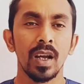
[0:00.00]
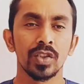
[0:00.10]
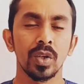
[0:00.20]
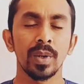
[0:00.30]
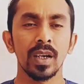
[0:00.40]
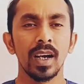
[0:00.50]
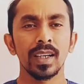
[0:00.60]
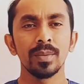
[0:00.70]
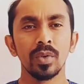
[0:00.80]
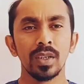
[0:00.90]
সবার
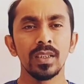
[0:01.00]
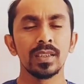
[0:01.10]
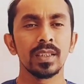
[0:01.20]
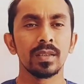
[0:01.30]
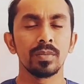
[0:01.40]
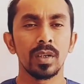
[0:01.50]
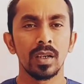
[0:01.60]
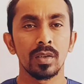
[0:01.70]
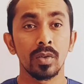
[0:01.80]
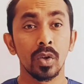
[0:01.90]
আগে বলি যে
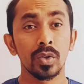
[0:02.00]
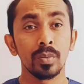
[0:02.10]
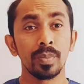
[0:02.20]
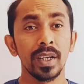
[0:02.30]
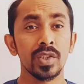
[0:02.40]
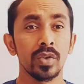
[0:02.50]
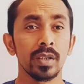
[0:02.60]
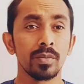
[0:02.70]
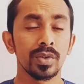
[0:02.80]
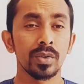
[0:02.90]
গত বেশ
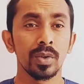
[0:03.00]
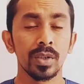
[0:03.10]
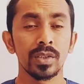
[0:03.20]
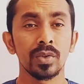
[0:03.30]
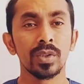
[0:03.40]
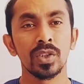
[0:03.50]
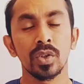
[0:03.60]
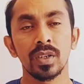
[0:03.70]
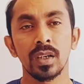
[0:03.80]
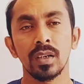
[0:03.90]
কয়েক বছর ধরে সৌদি
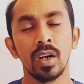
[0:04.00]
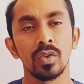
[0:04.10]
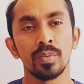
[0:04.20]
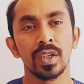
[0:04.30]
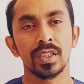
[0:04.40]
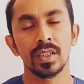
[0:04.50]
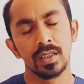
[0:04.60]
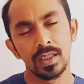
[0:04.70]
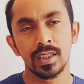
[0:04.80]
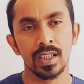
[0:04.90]
সরকার আউটপাস
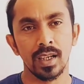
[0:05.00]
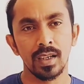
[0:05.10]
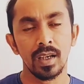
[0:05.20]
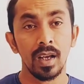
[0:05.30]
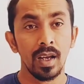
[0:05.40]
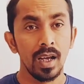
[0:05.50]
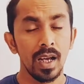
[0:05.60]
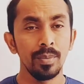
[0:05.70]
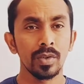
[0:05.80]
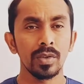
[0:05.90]
দিচ্ছে না
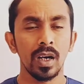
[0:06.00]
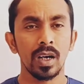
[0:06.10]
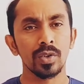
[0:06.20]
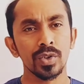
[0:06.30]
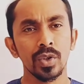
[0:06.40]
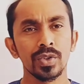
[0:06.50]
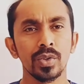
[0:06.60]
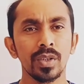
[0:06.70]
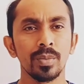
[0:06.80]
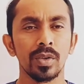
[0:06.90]
এবং আরও সহজ
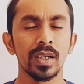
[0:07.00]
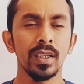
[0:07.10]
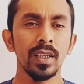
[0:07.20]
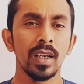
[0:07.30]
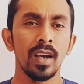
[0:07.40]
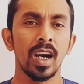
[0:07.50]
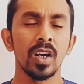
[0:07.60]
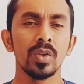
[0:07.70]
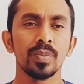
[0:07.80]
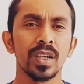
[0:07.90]
করে বললে
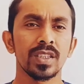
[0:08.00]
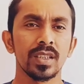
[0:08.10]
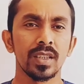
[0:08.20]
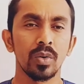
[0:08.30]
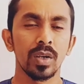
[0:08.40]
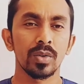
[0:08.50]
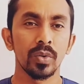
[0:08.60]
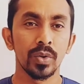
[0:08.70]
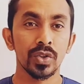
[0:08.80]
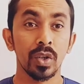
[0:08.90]
আউটপাস দেওয়ার
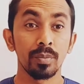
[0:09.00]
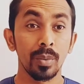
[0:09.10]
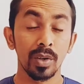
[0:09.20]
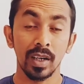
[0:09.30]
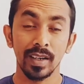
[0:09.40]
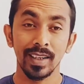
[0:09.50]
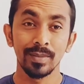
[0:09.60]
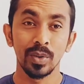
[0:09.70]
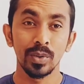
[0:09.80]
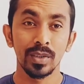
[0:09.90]
কোনো সম্ভাবনা এই
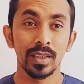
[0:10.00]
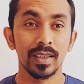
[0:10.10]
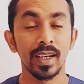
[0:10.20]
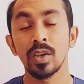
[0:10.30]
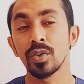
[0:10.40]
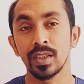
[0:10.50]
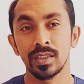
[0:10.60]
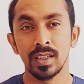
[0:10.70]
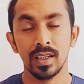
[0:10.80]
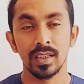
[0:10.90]
মুহূর্তে দেখাও
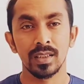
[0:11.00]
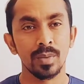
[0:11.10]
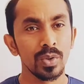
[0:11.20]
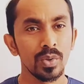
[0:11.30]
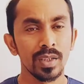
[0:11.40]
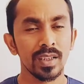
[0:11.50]
যাচ্ছে না যেমন দু